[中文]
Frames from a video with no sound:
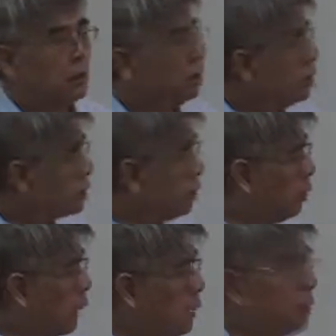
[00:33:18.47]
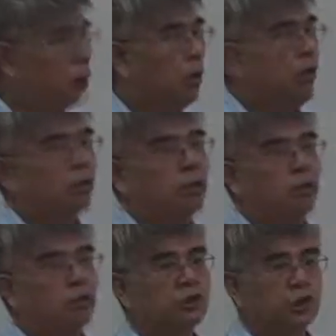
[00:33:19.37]
如果这个 Y 里头
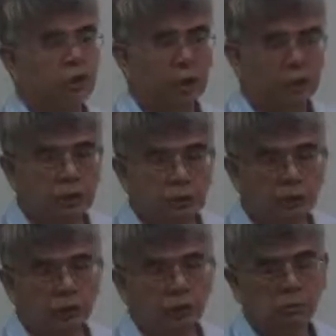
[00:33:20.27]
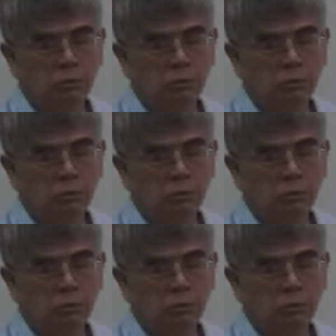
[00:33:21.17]
有时间性、